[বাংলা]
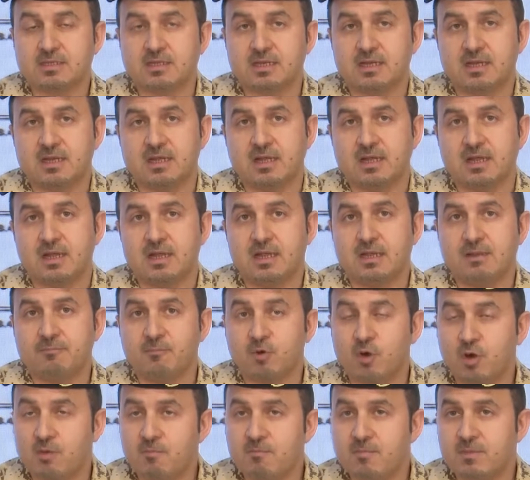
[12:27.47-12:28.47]
দ্রুত
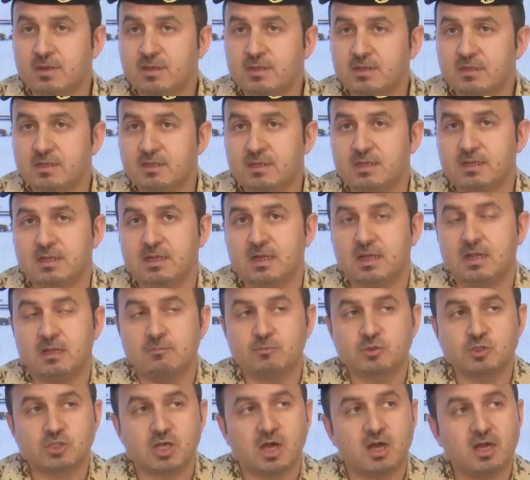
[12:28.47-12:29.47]
টেস্ট বিভিন্ন জায়গায়